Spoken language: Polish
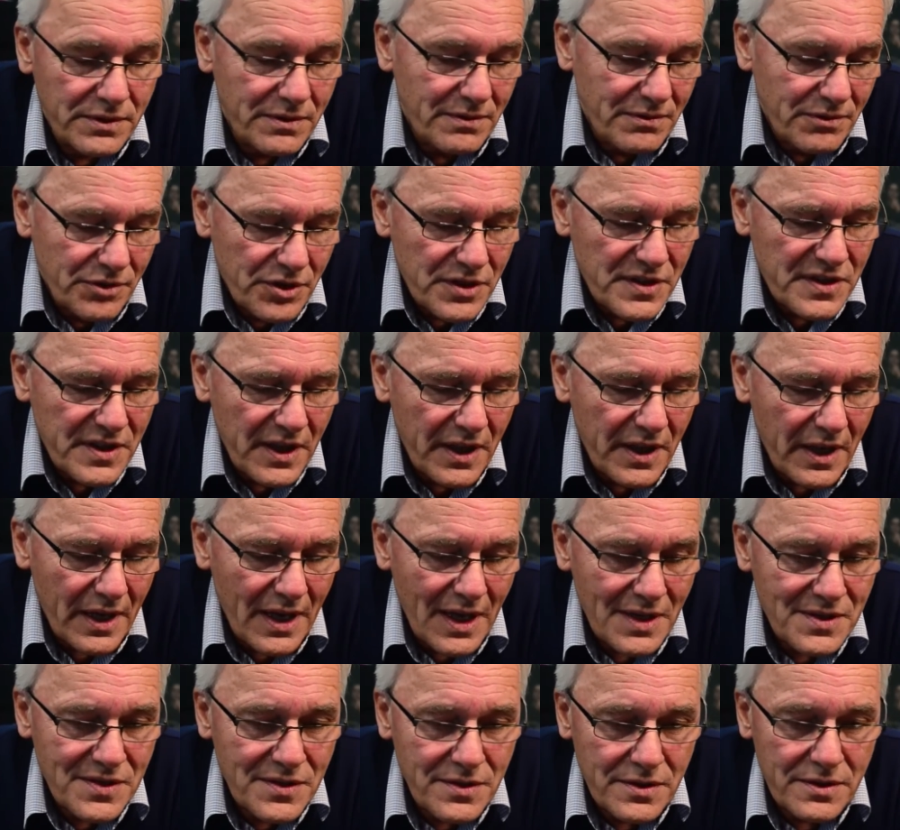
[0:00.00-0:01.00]
czystej
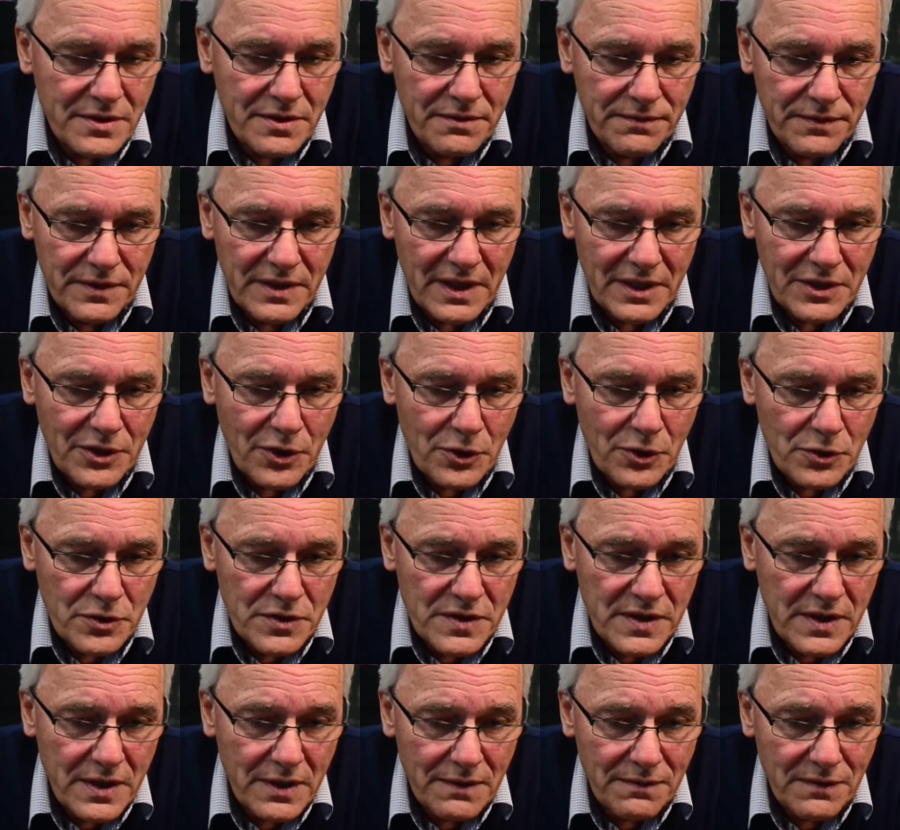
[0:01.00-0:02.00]
rasy, lwy
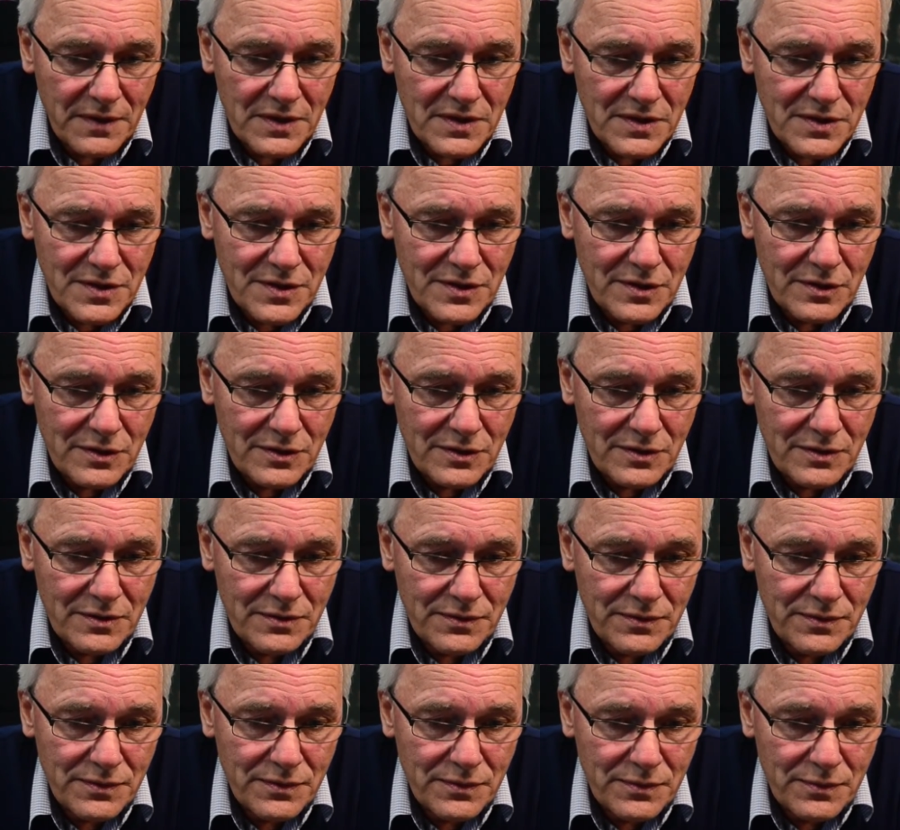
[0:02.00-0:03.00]
angolskie, więc y,
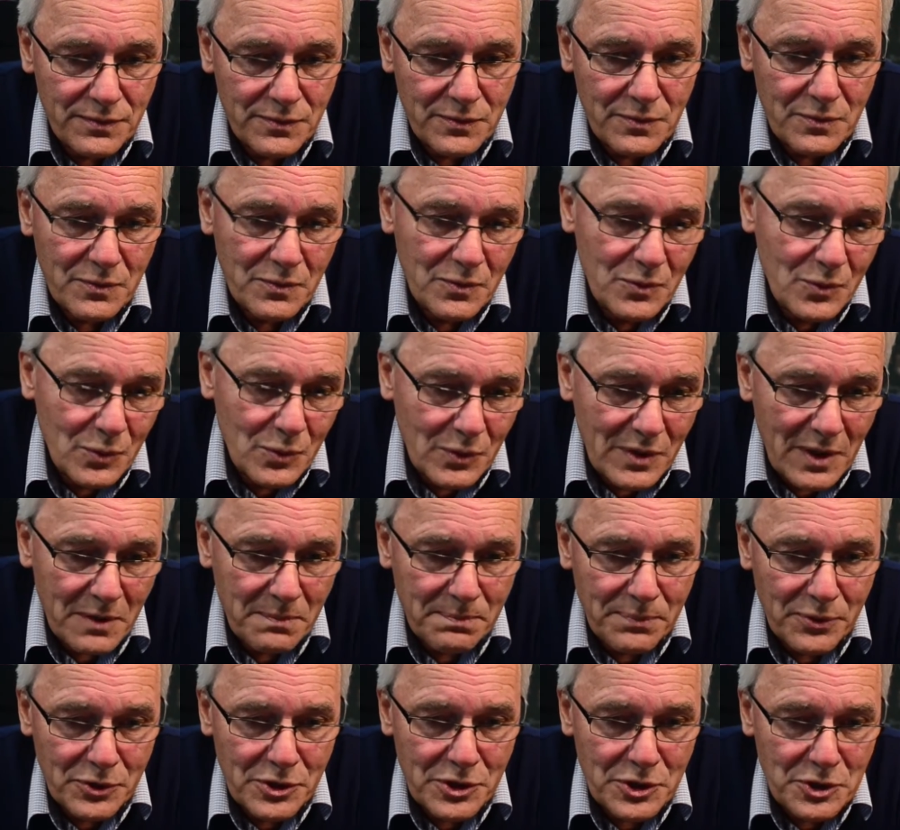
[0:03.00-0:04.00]
tutaj
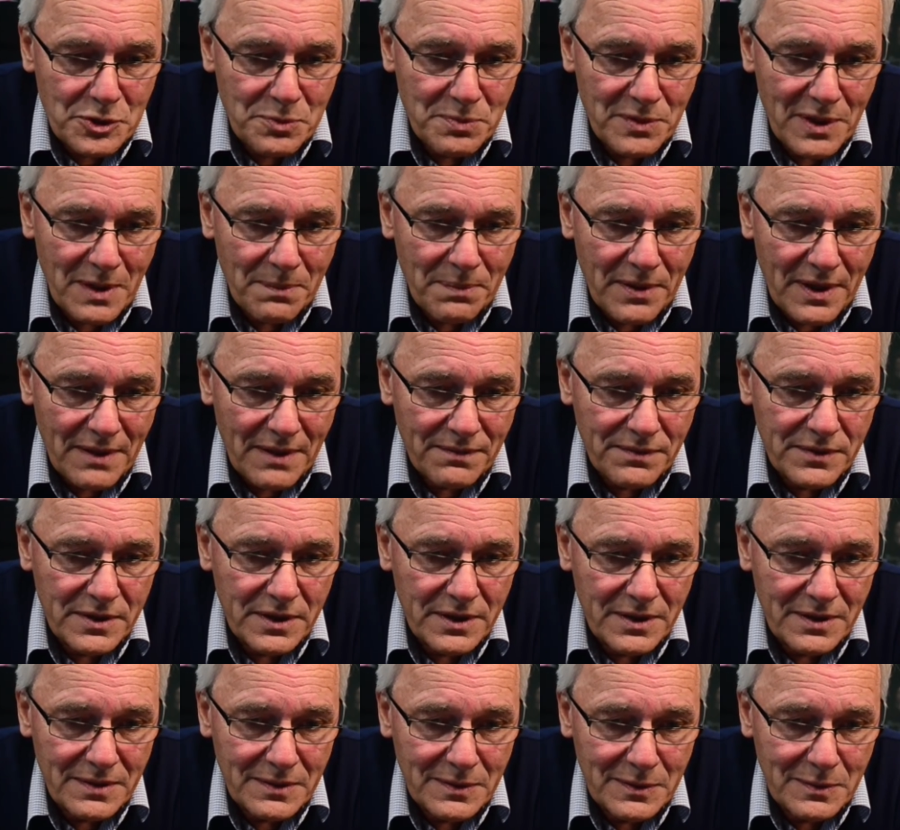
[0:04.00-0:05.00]
poszliśmy
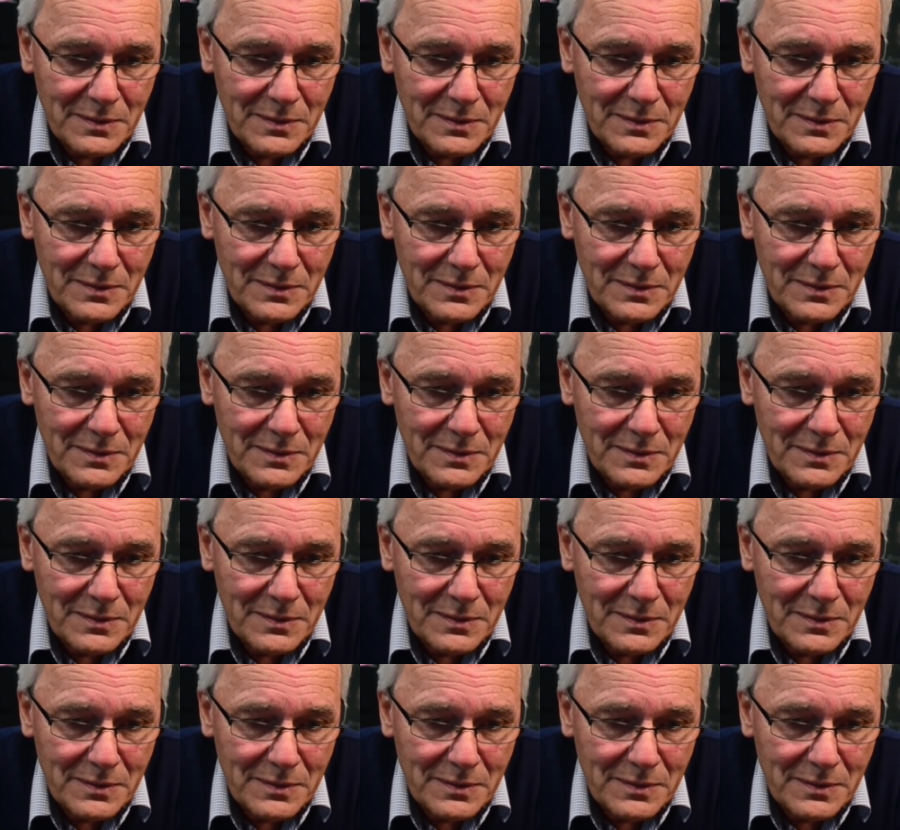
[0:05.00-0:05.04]
naprawdę